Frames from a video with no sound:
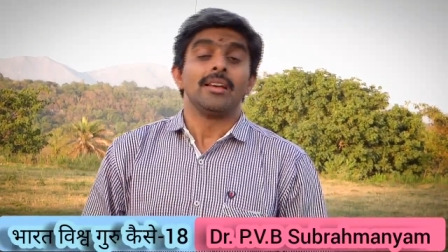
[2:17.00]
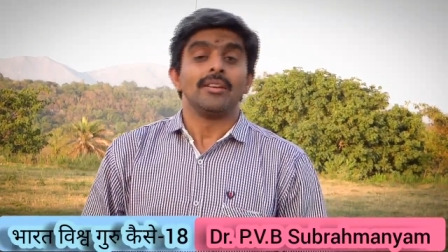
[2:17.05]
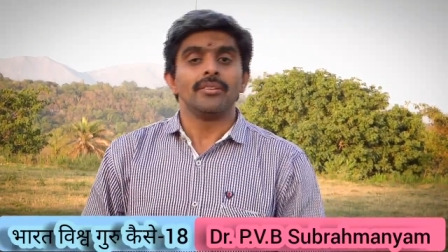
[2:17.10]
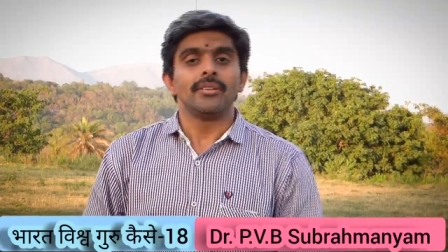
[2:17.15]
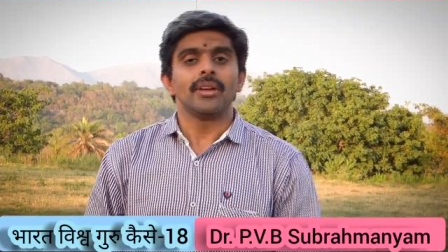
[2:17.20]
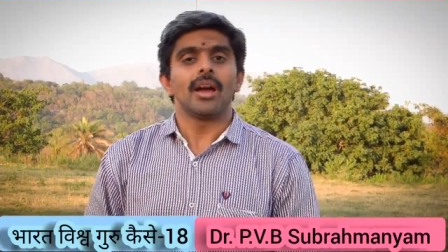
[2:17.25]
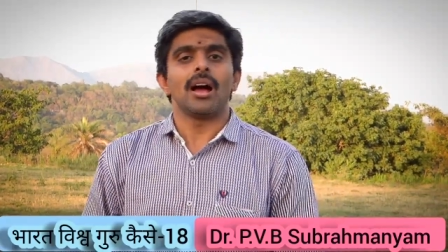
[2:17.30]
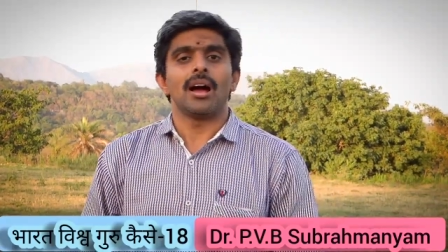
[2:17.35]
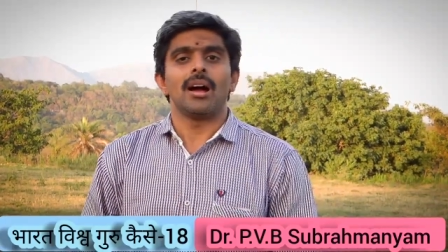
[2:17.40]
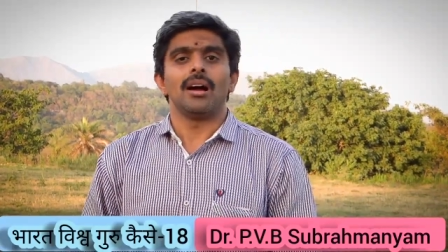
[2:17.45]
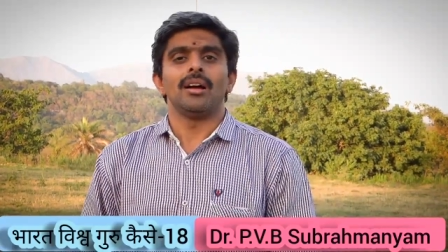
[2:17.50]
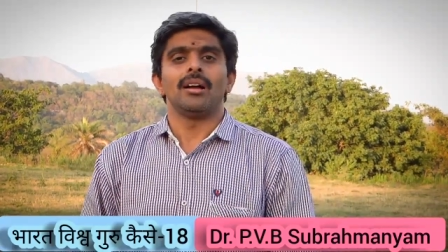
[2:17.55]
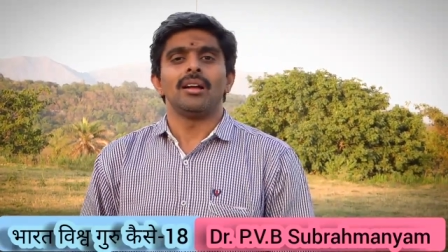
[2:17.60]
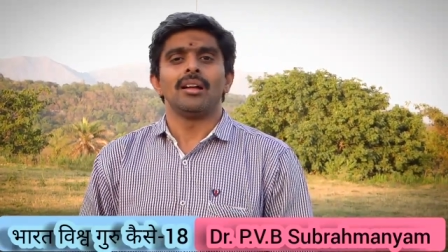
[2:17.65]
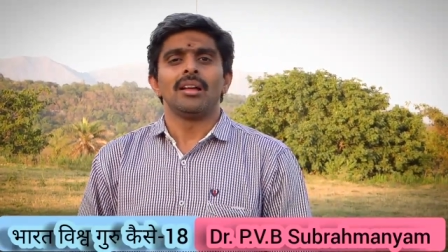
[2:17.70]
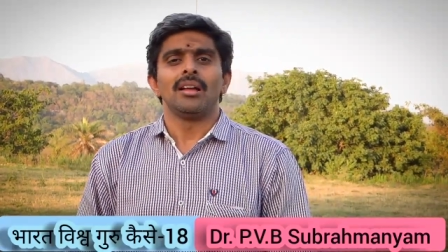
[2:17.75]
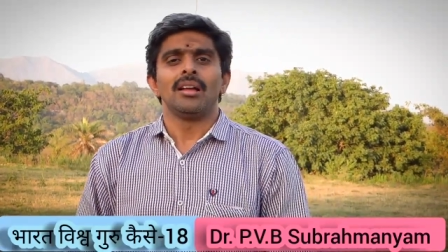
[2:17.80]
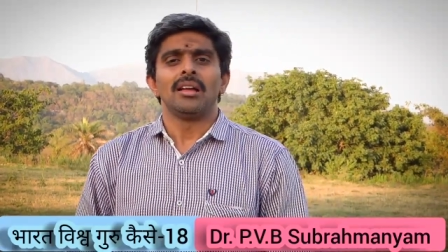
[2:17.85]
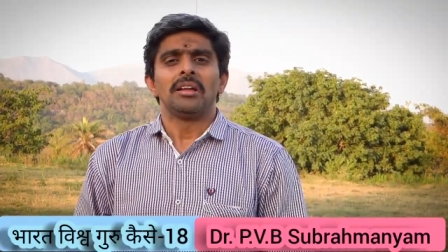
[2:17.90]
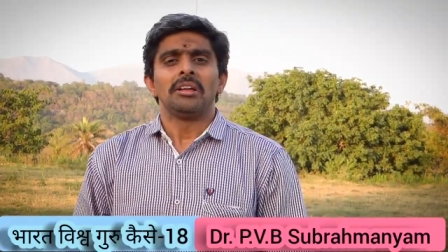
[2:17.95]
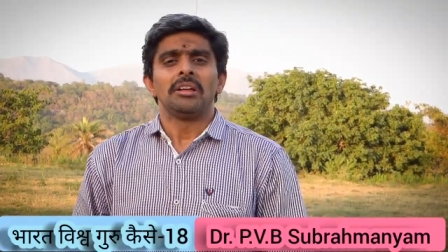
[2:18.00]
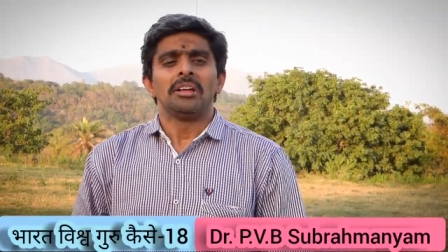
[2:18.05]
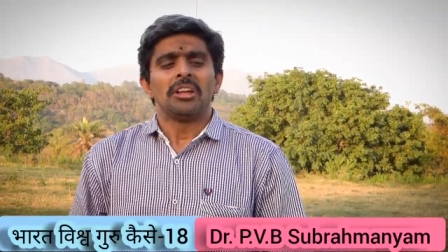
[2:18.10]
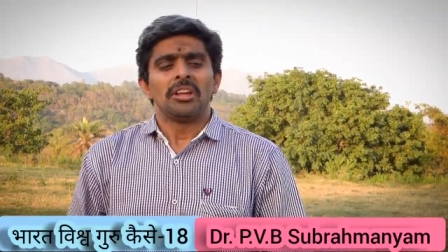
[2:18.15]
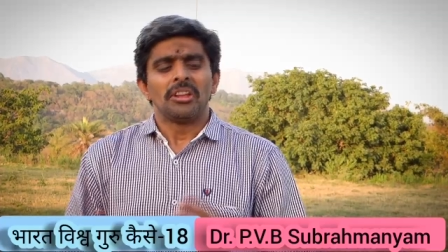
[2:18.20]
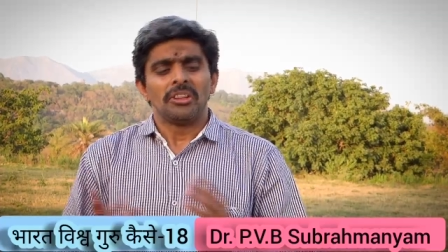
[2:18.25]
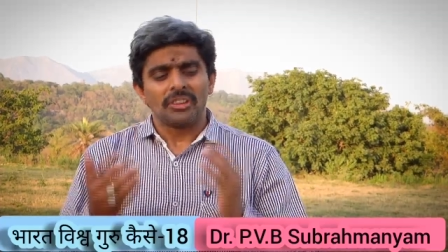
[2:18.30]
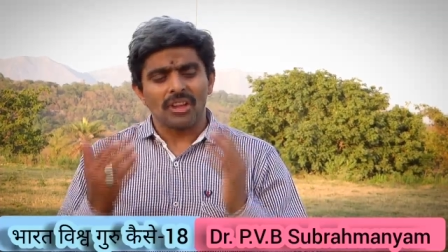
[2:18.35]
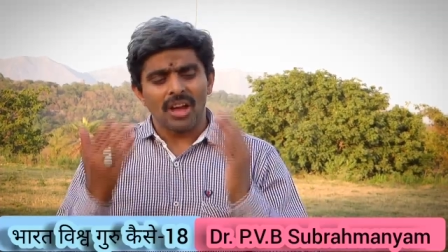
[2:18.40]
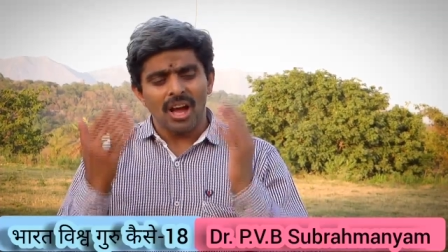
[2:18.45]
या
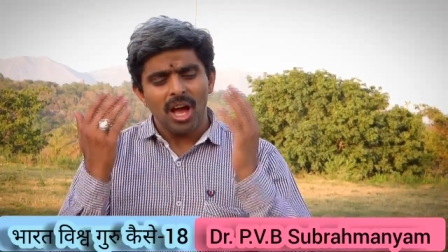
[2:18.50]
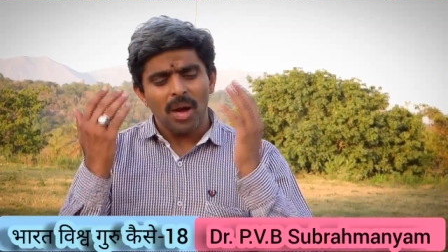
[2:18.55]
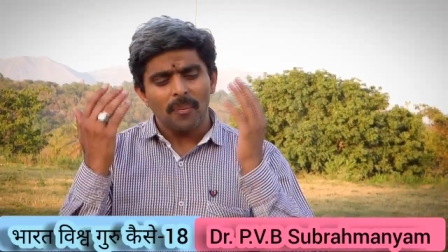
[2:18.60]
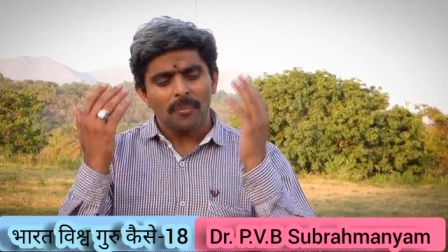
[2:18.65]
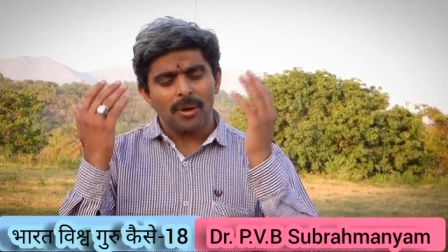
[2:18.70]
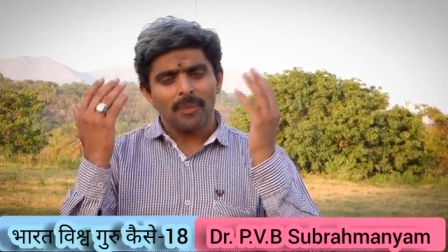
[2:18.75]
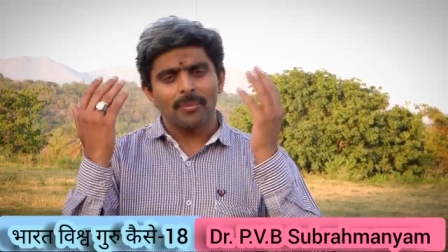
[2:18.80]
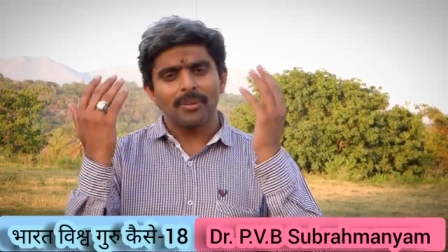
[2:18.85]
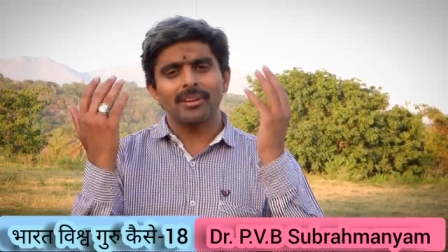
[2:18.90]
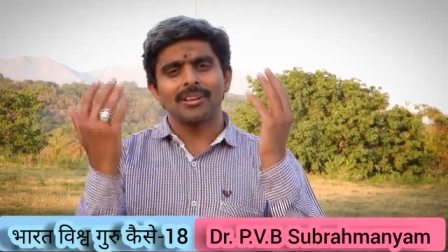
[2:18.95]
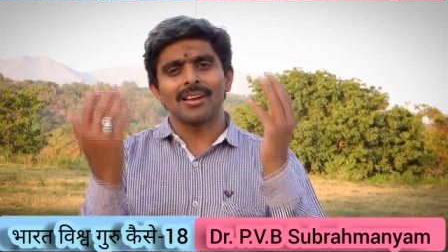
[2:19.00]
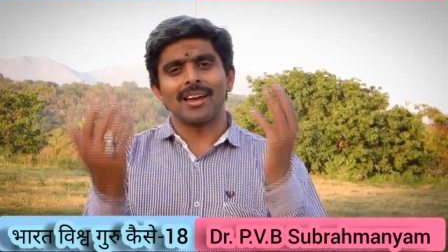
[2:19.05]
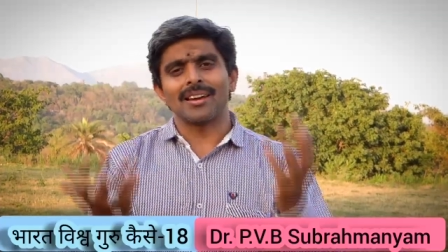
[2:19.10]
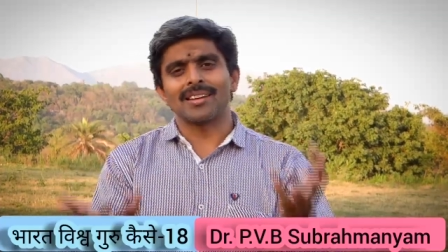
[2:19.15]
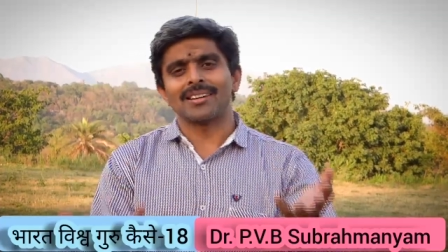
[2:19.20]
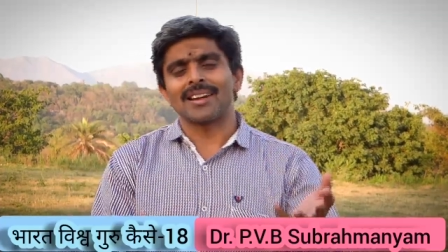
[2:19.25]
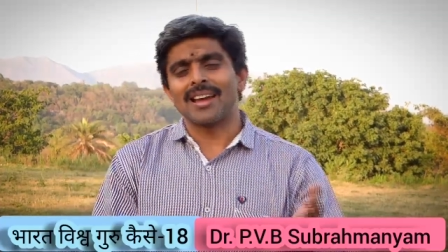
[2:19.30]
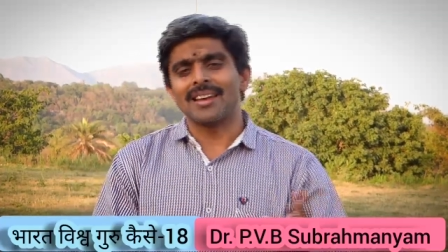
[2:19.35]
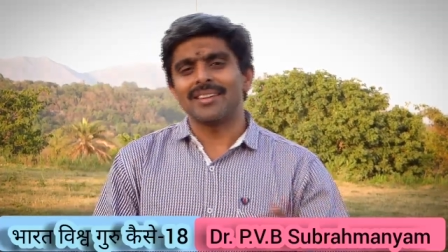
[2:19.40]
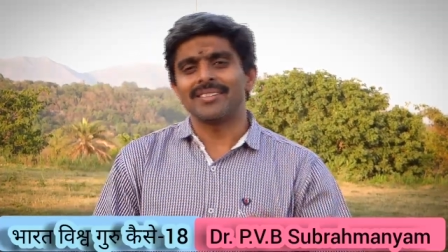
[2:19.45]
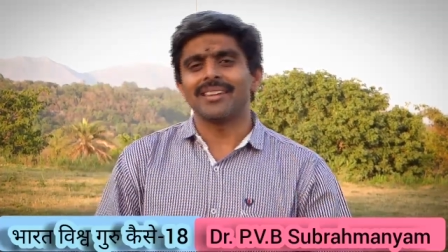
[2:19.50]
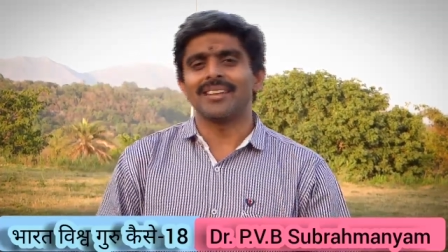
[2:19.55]
यहाँ पर भी गहराई